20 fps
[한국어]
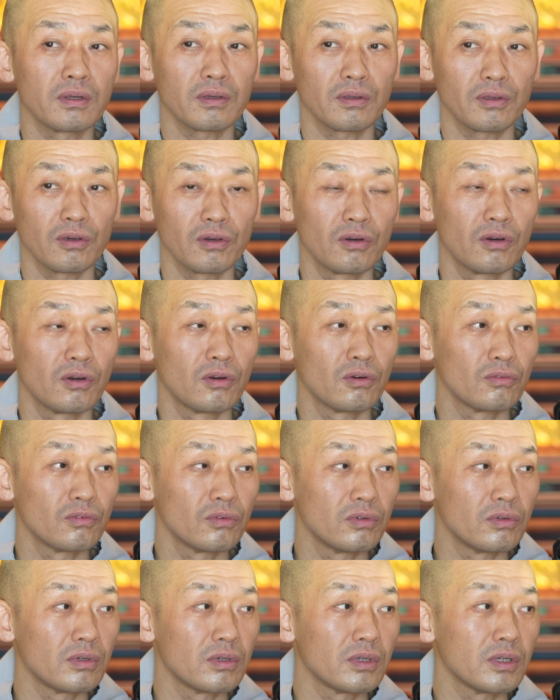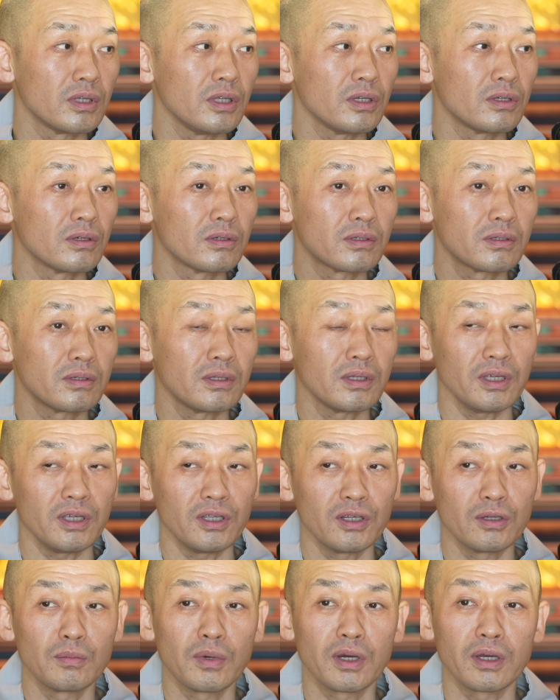겨울 이것을
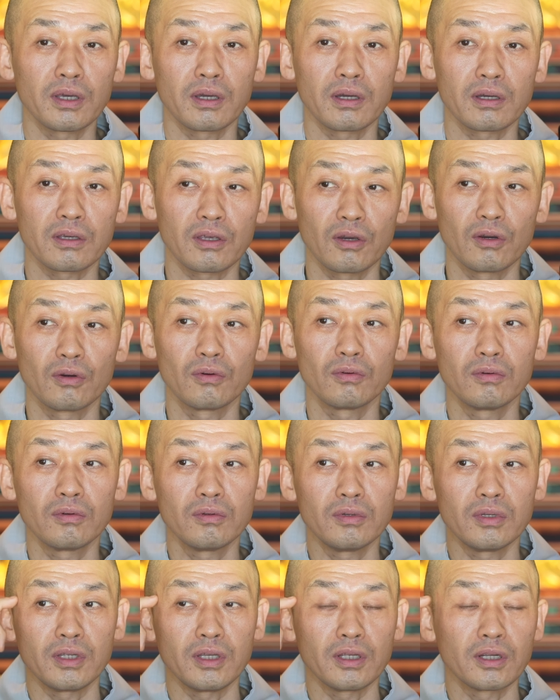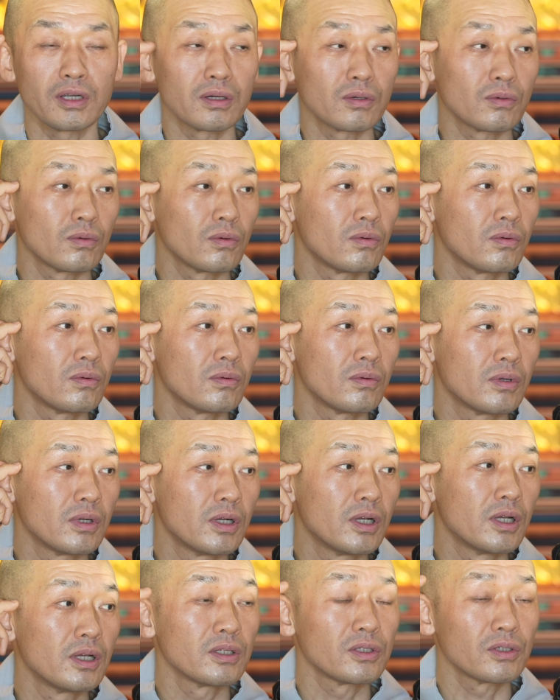이름하여 겨울이라고
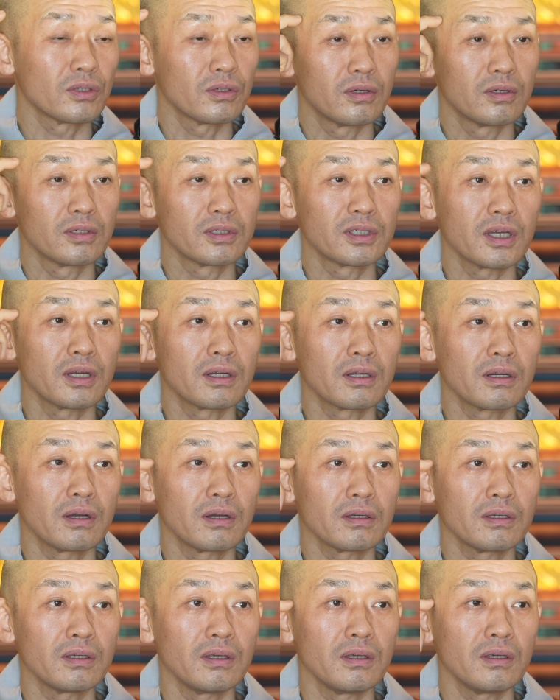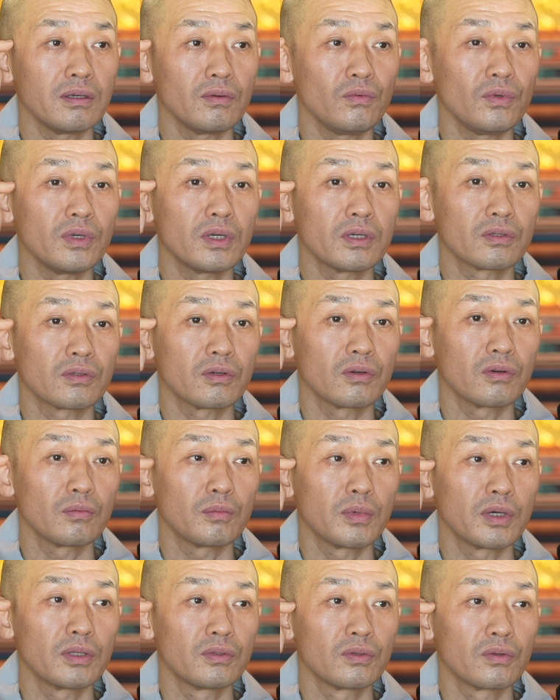저장하기 위해서
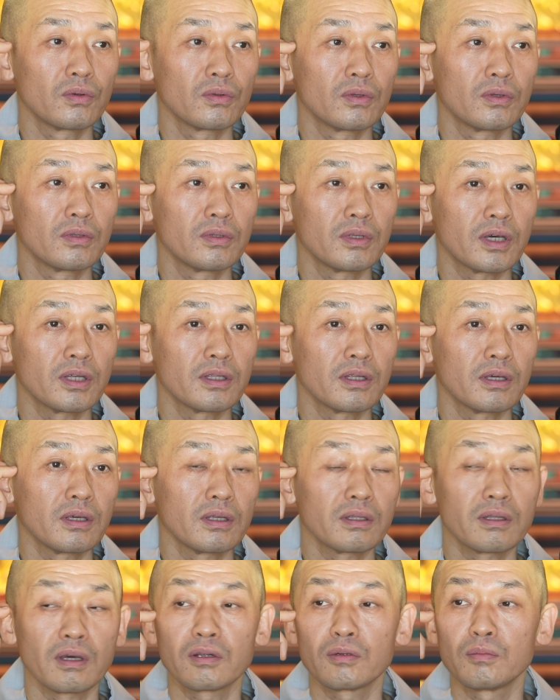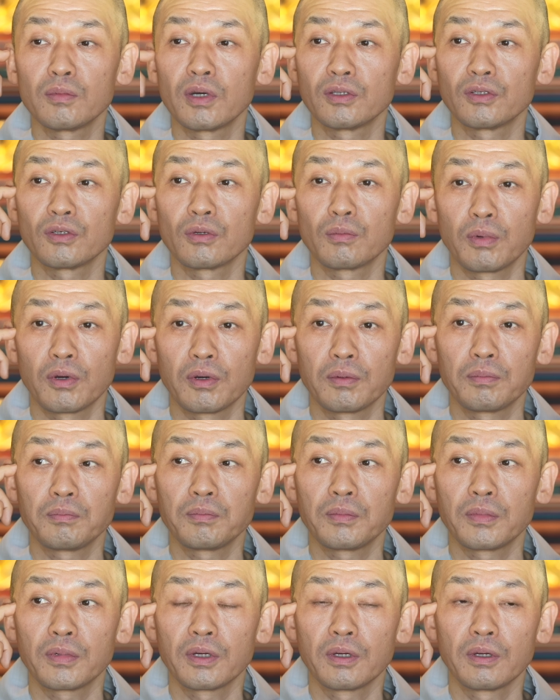만들어 놓은 하나의 다름하죠 법.
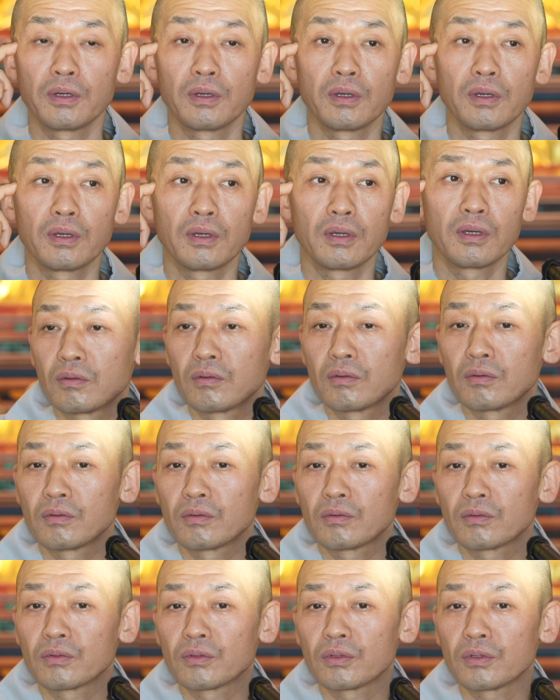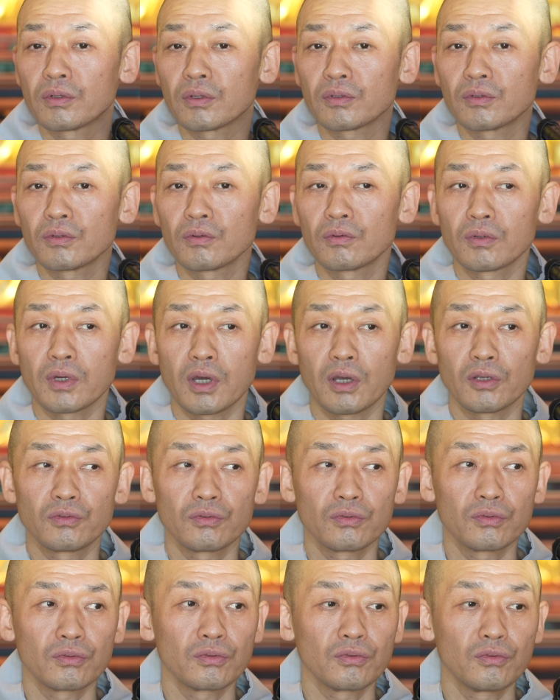철학적으로
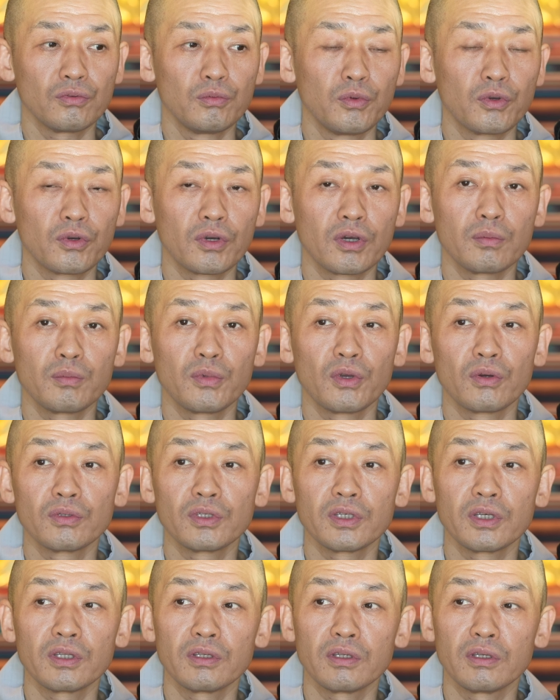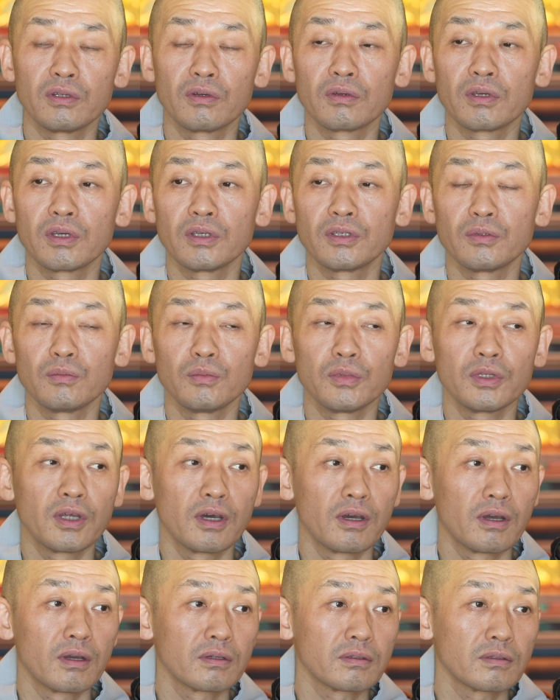아주 유명한 명제는 이런 게
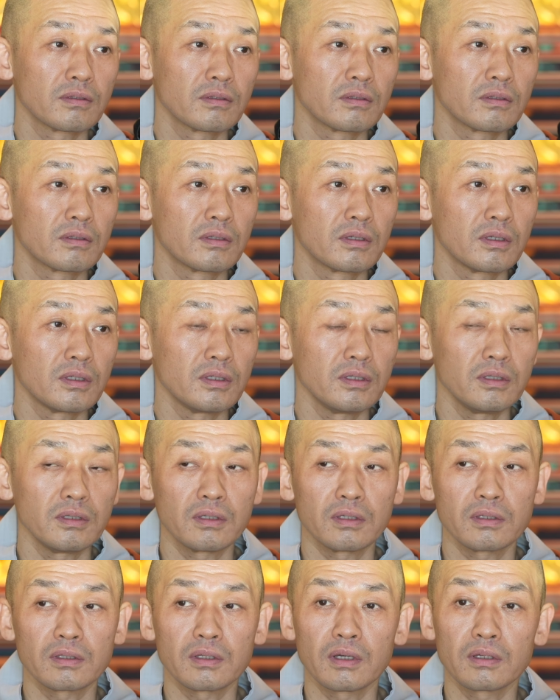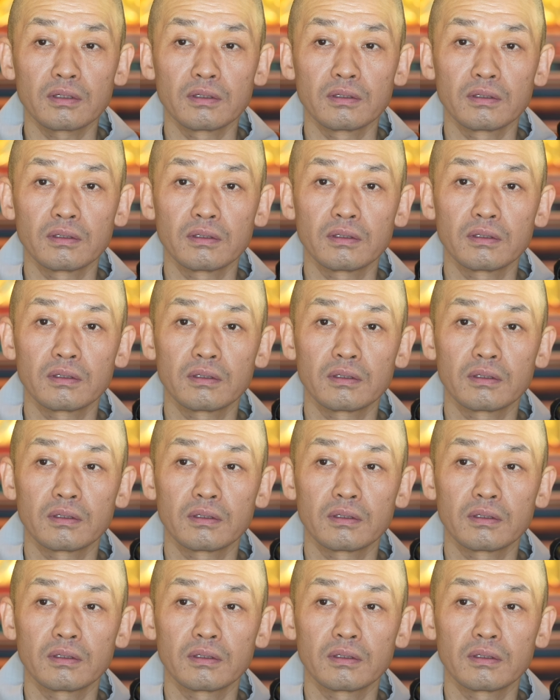있습니다. 이 세상은